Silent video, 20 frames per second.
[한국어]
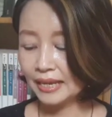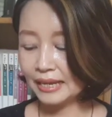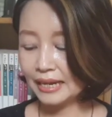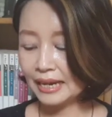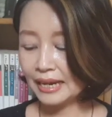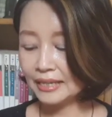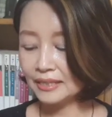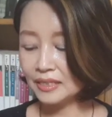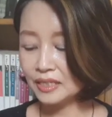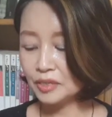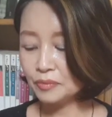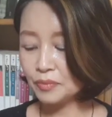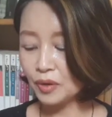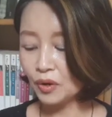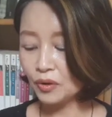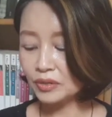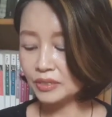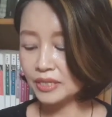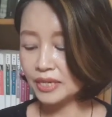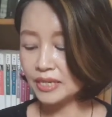카드
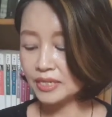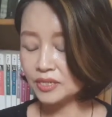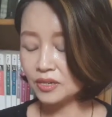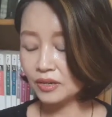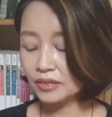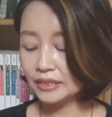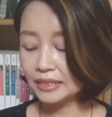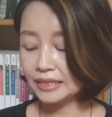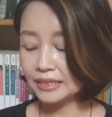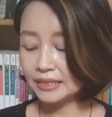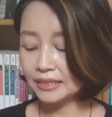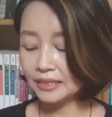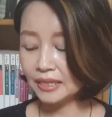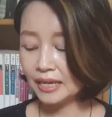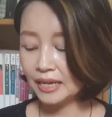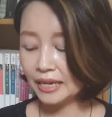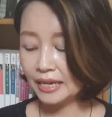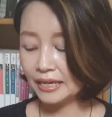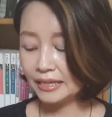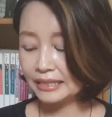명세서는
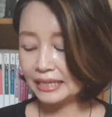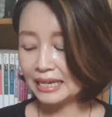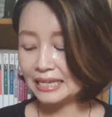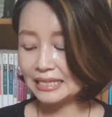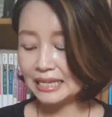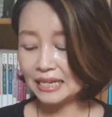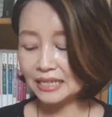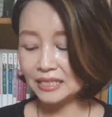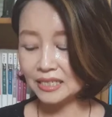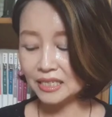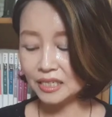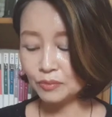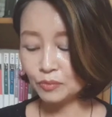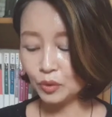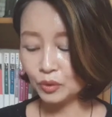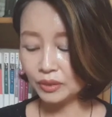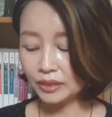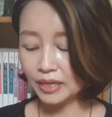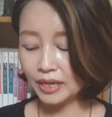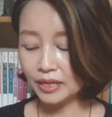예상치
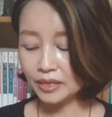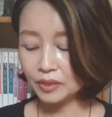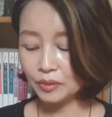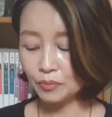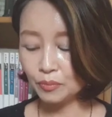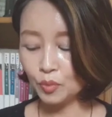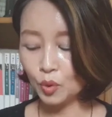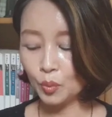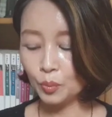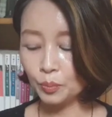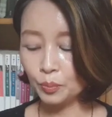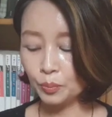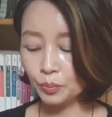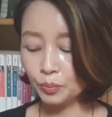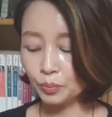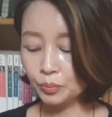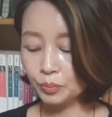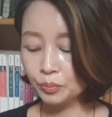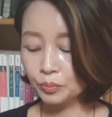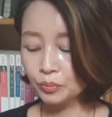못한 목,
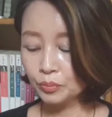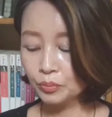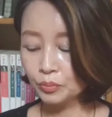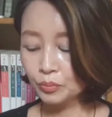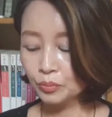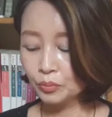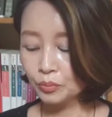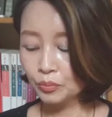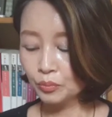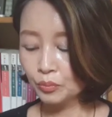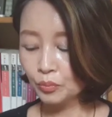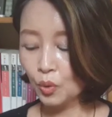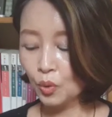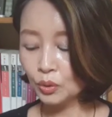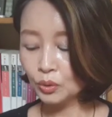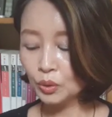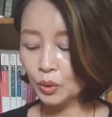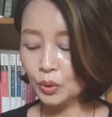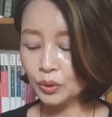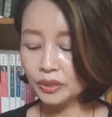
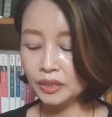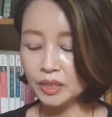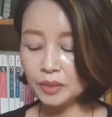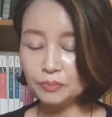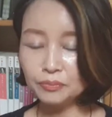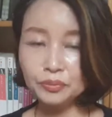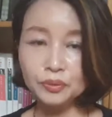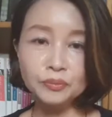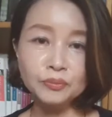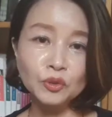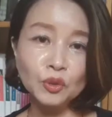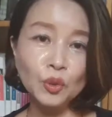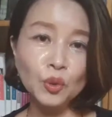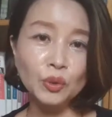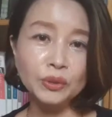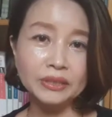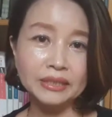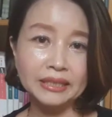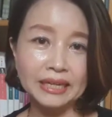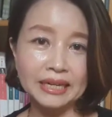목록을 품고
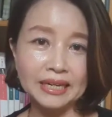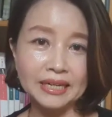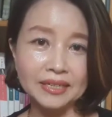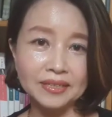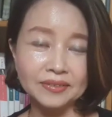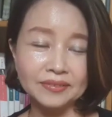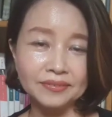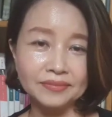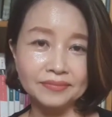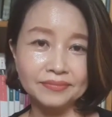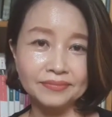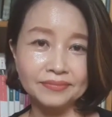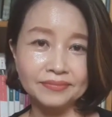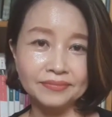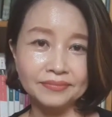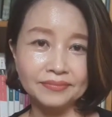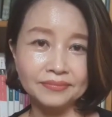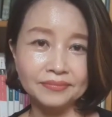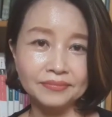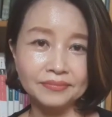온다.
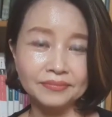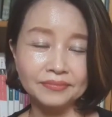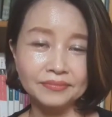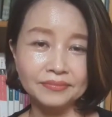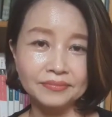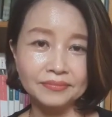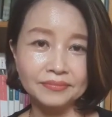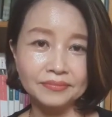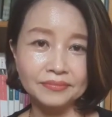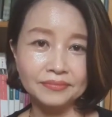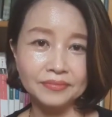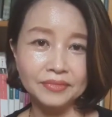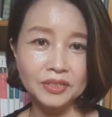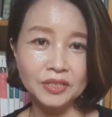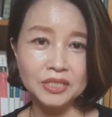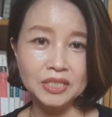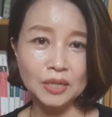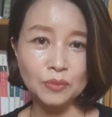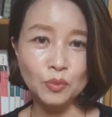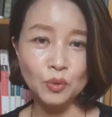이런
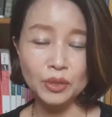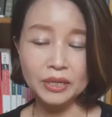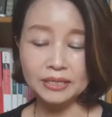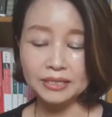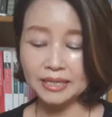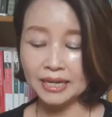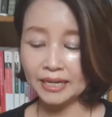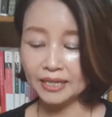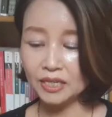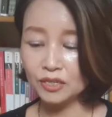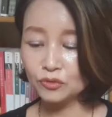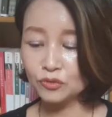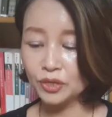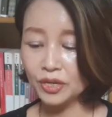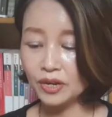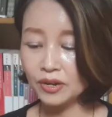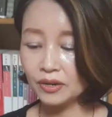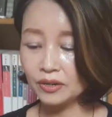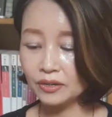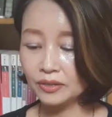제목의
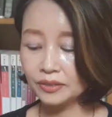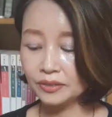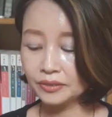장이고요.